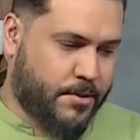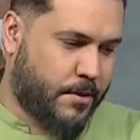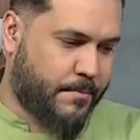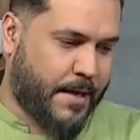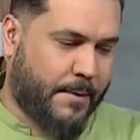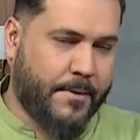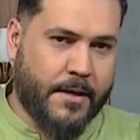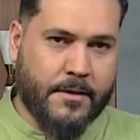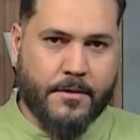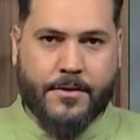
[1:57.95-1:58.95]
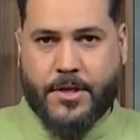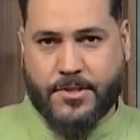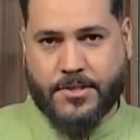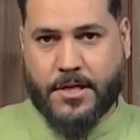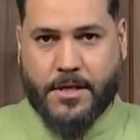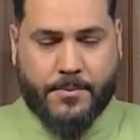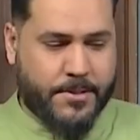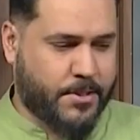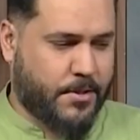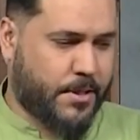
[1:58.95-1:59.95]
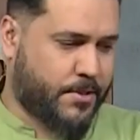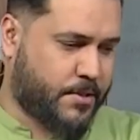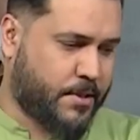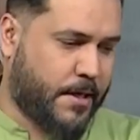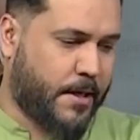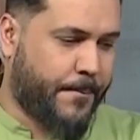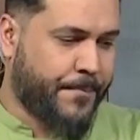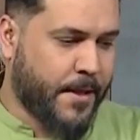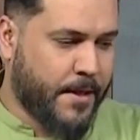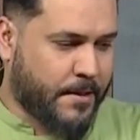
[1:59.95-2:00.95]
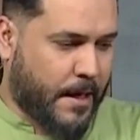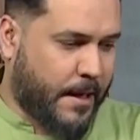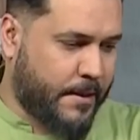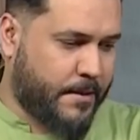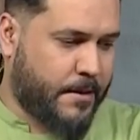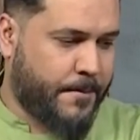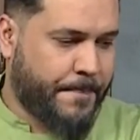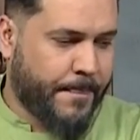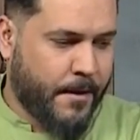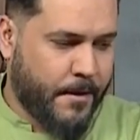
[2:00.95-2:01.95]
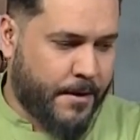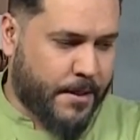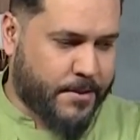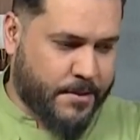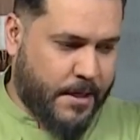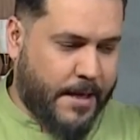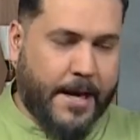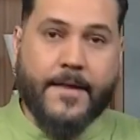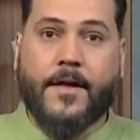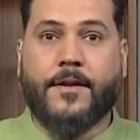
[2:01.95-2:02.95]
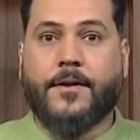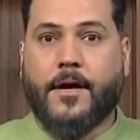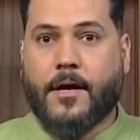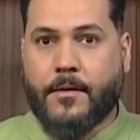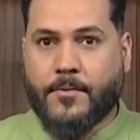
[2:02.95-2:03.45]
المدعبل الناس تصيح له مصري ناس تصيح له تايلندي ناس تصيح له ايضا آه، من